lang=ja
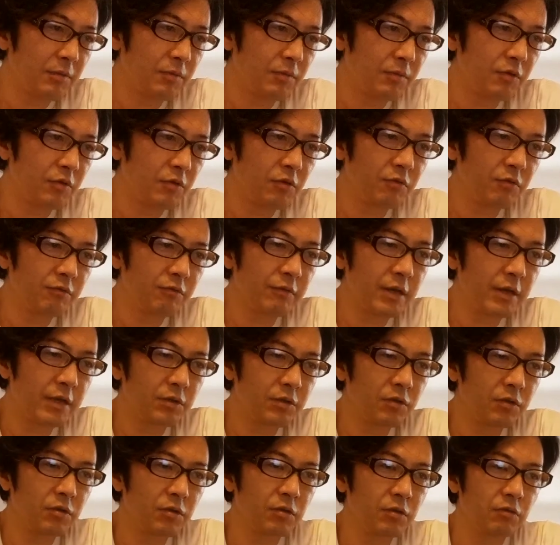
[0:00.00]
ブログ運営
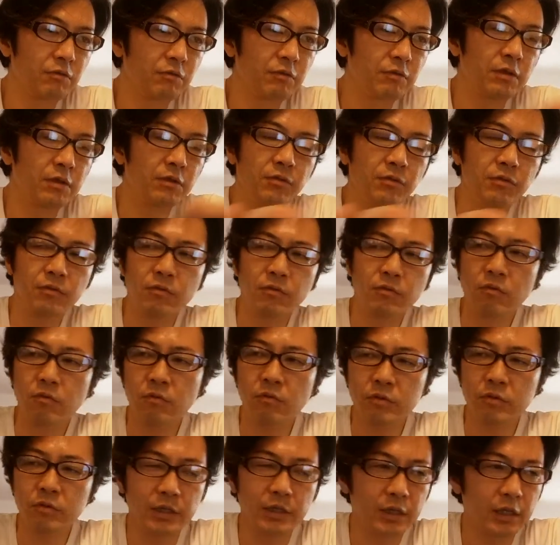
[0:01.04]
上上の方法
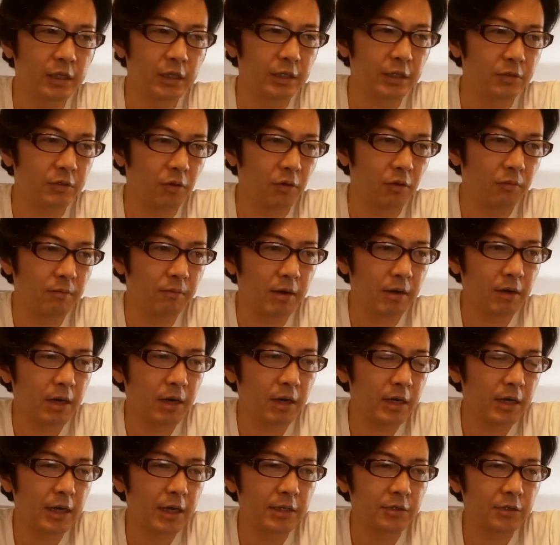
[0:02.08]
を知りたいですと、まあ、
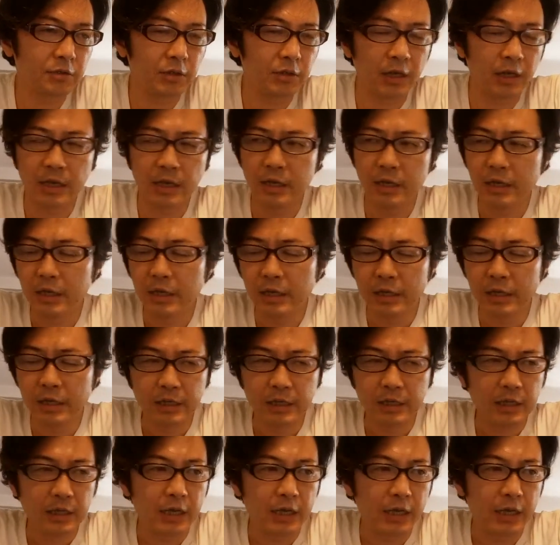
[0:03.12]
海外移住で、
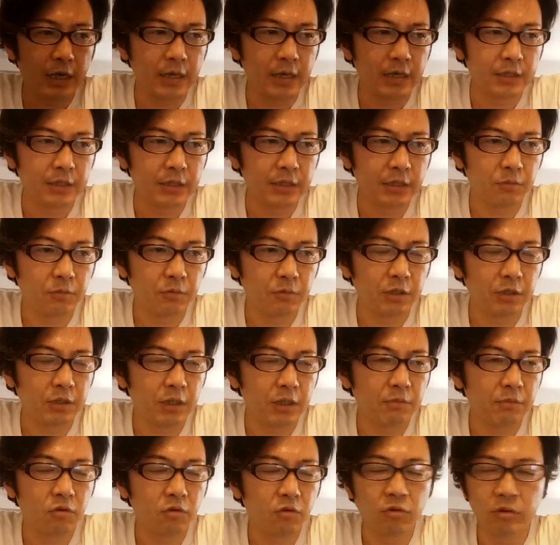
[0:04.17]
えー、してもです
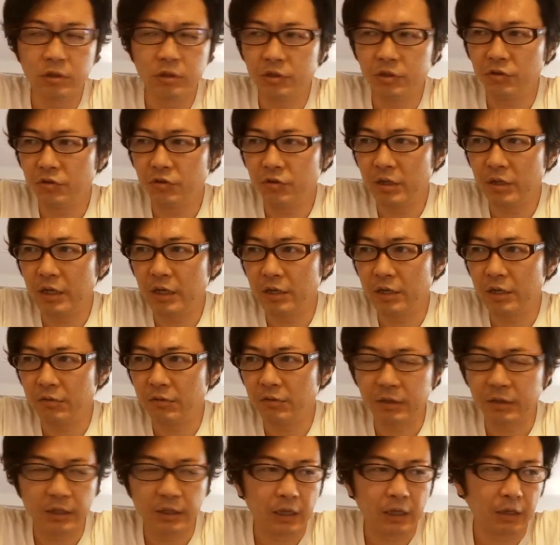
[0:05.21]
ね、向こうで収入を得たいという
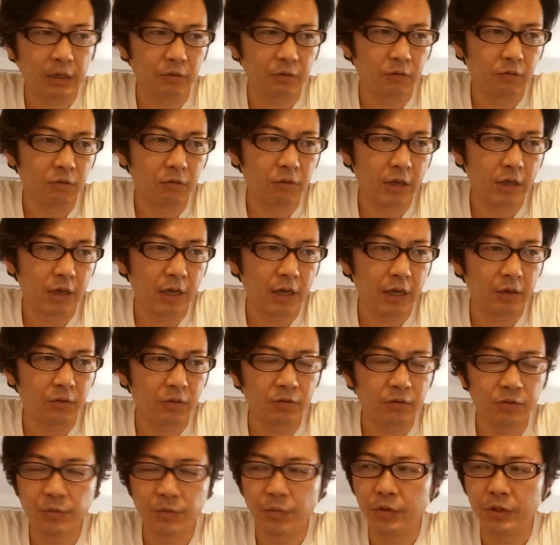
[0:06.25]
方からの、えー、ご
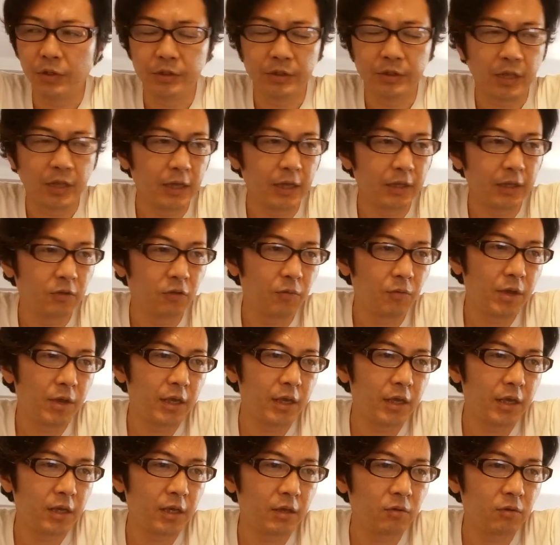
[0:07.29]
質問ですね。
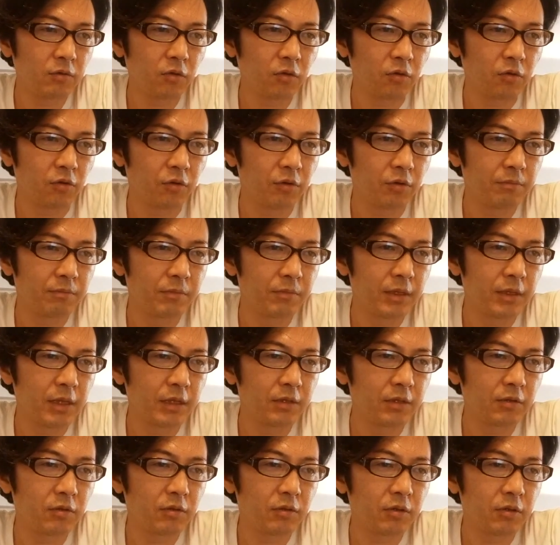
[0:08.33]
ドメインを取る。
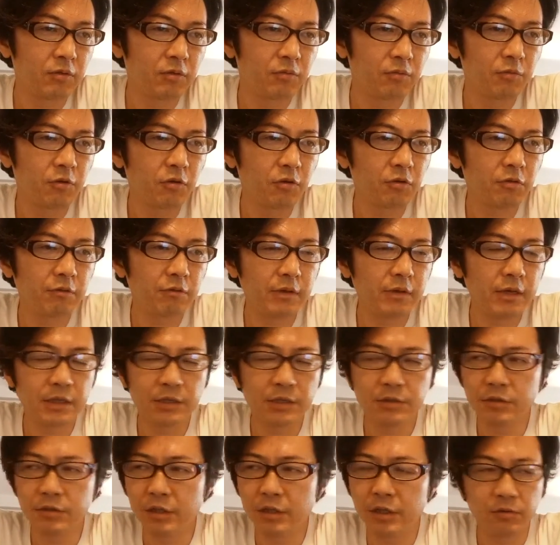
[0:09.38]
で、ブログ運営に
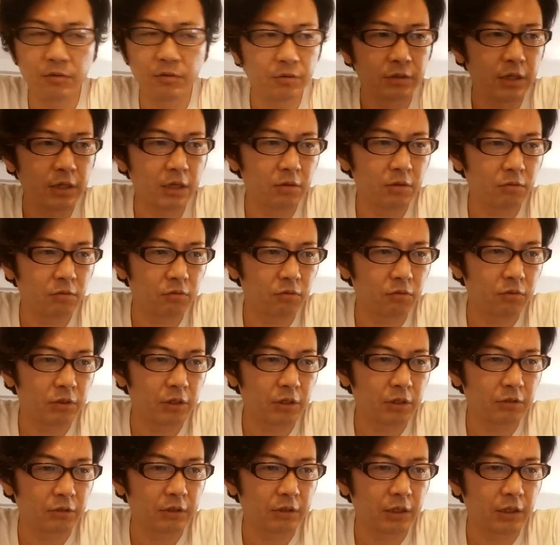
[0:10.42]
ついて気をつけることを教え
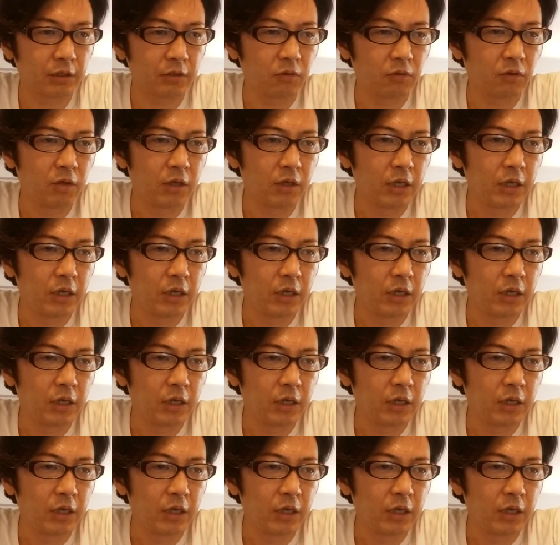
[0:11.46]
てくださいと。